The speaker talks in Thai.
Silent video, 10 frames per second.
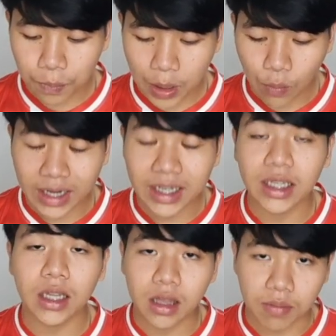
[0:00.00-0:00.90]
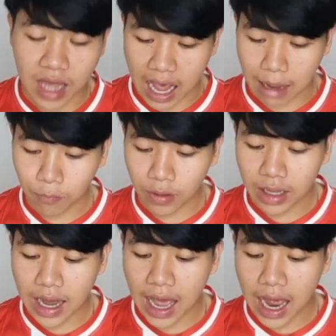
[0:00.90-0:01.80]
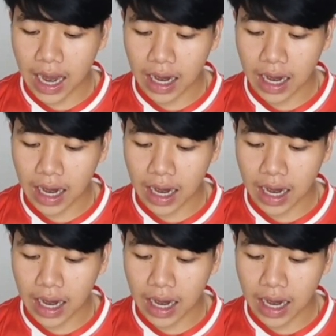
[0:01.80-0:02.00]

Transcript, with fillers: เป็นวันที่ 23 เวลา